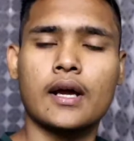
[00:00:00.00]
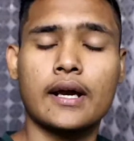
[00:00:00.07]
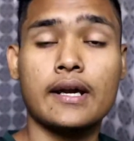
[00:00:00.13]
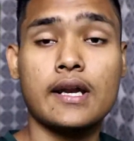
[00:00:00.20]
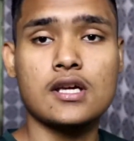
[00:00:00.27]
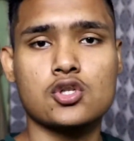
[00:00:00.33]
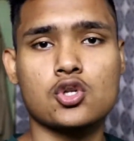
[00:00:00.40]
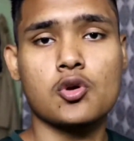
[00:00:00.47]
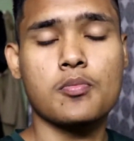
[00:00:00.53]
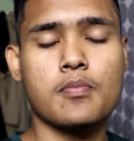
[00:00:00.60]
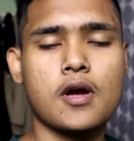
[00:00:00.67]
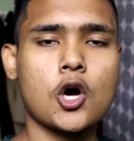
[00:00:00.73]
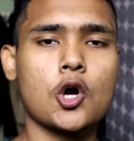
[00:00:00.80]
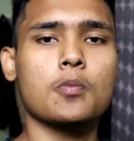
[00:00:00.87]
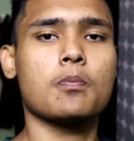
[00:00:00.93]
एंड यस सो
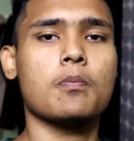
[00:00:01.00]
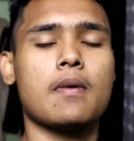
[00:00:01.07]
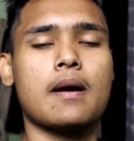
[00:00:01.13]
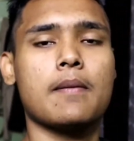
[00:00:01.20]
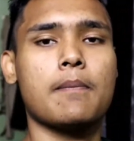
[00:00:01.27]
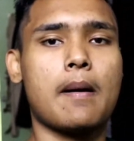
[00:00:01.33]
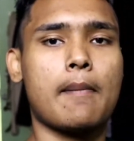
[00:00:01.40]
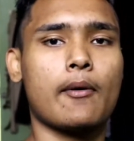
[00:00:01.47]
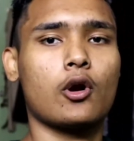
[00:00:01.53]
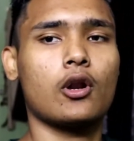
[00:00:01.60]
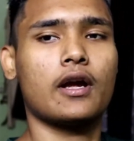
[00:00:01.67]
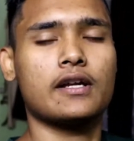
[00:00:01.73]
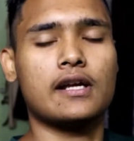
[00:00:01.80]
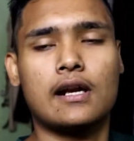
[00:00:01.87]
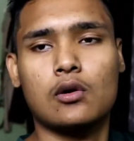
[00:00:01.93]
मैं और मैं पापा को
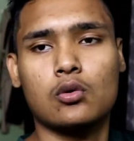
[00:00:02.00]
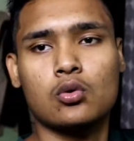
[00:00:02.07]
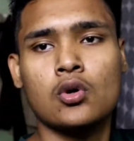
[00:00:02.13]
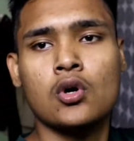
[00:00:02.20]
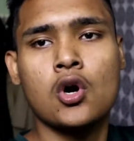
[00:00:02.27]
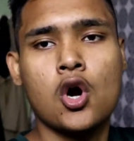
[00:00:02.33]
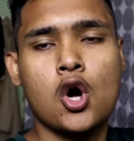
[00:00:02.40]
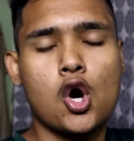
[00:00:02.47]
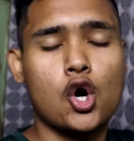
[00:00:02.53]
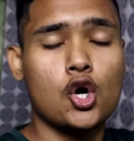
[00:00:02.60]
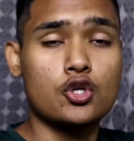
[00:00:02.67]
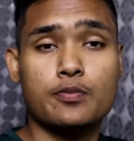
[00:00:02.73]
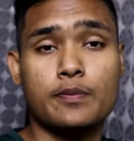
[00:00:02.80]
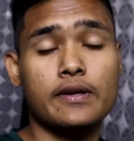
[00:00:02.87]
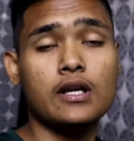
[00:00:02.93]
लेके जा रहा हूँ
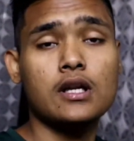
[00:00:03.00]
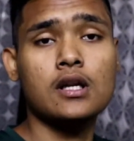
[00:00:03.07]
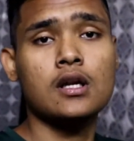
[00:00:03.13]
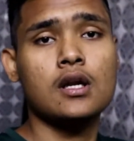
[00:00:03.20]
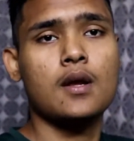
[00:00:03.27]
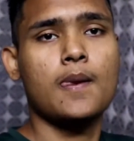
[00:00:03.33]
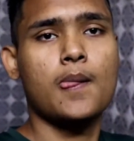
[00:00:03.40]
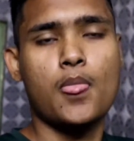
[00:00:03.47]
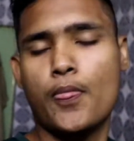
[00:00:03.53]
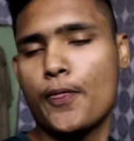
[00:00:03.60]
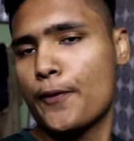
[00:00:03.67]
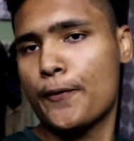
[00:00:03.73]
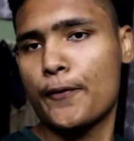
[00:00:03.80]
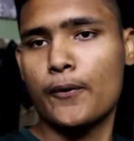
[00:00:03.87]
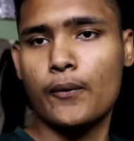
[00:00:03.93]
हॉस्पिटल
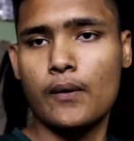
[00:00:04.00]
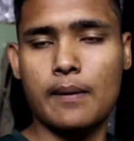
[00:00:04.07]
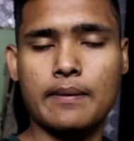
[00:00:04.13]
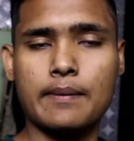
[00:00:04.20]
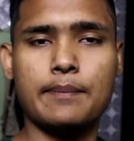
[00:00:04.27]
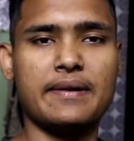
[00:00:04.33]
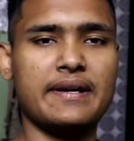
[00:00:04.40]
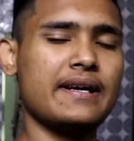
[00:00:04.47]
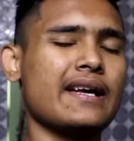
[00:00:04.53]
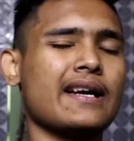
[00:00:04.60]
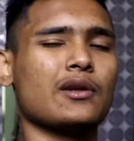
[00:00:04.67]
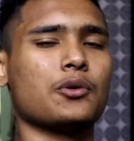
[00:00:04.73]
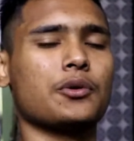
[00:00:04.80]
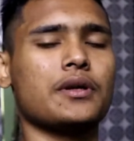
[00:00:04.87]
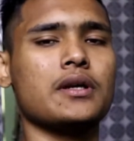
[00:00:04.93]
वहाँ पे भीड़
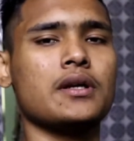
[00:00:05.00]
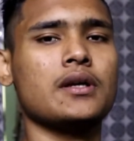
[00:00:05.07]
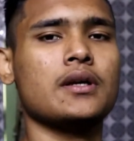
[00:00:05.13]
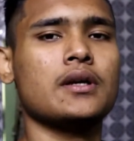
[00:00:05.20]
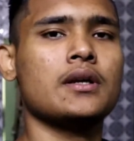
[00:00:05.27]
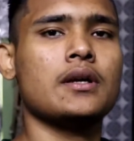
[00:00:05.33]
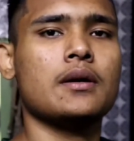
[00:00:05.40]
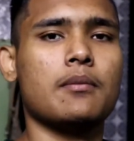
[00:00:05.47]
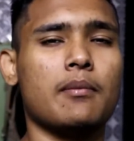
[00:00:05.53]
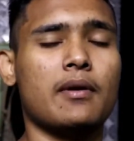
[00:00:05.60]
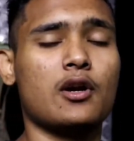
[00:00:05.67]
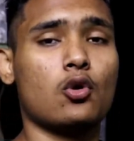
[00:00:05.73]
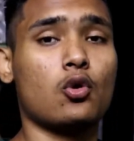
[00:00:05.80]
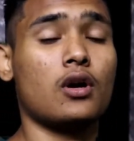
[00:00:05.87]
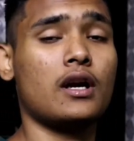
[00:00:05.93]
है थोड़ी
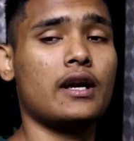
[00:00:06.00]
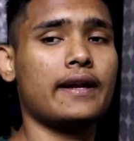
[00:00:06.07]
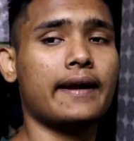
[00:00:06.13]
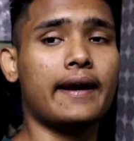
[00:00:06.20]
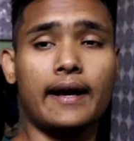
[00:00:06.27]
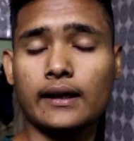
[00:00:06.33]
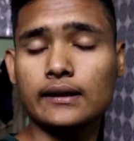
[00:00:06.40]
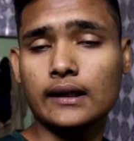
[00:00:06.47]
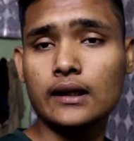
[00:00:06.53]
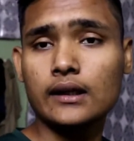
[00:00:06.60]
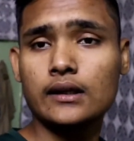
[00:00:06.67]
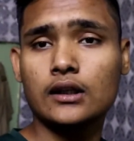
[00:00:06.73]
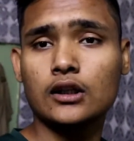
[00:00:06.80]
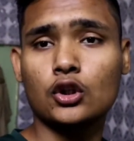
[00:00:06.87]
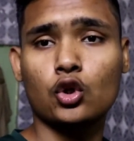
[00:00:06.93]
मैं टोकन तो लेने गया था
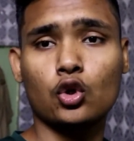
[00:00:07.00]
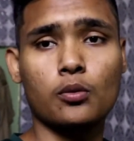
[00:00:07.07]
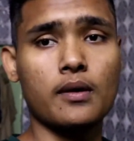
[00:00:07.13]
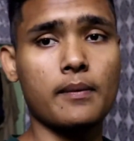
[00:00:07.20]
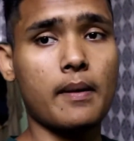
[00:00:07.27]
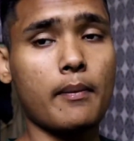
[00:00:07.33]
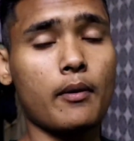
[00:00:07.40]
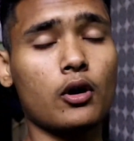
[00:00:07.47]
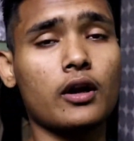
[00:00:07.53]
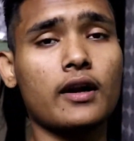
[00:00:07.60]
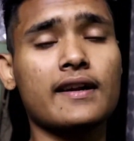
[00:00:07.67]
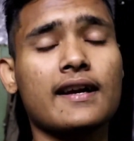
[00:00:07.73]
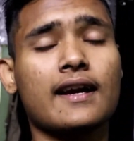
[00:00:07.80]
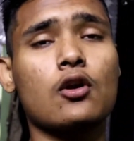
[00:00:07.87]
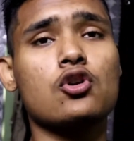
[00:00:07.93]
तो मैं पापा को
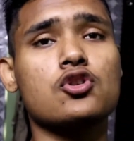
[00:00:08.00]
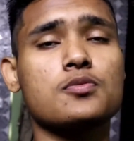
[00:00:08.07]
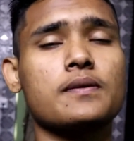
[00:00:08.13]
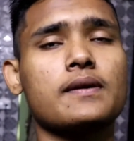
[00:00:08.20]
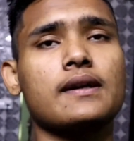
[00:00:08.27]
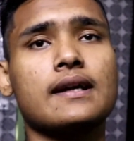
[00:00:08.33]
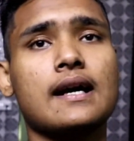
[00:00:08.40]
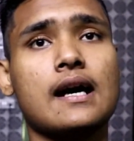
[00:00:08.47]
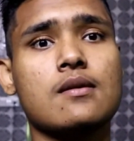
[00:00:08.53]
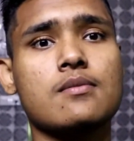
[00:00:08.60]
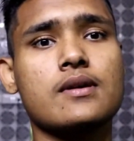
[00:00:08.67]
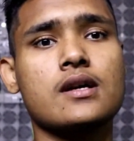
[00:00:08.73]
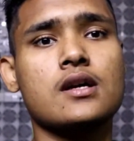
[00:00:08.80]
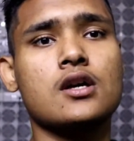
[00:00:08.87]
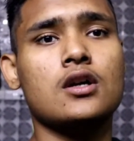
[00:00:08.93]
लेके जाकर हॉस्पिटल कार
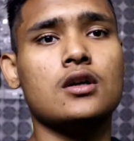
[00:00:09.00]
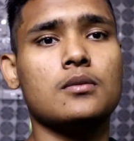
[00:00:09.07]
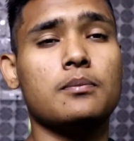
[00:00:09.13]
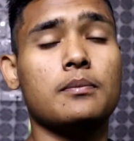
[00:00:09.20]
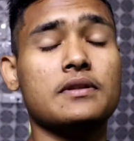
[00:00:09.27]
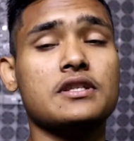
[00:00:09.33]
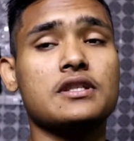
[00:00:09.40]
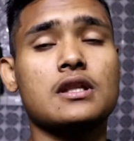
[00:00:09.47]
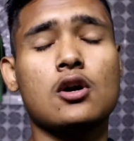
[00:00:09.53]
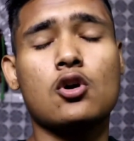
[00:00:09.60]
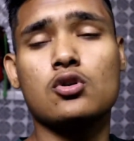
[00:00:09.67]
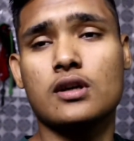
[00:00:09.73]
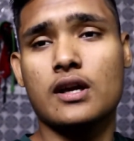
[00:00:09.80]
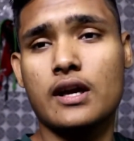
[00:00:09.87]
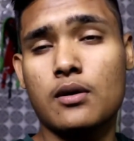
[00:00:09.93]
में मैं जितना
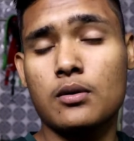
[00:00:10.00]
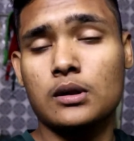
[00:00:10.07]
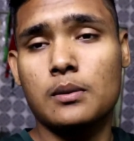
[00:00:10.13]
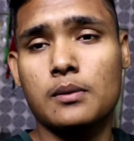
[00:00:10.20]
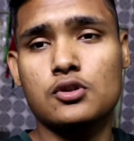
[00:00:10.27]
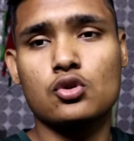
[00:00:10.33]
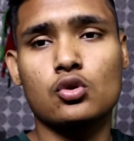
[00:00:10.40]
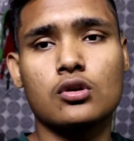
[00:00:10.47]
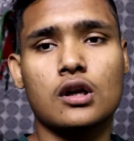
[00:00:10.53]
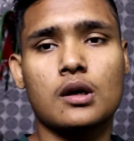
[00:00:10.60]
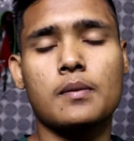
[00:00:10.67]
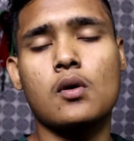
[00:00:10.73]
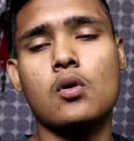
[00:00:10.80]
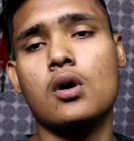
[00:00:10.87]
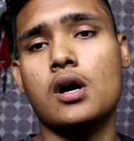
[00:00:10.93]
हो सकेगा उतना मैं शूट कर
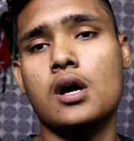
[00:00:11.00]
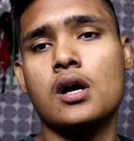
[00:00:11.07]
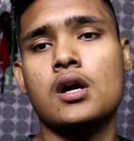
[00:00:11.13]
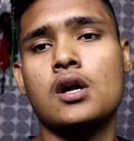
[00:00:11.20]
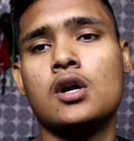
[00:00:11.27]
पाऊँगा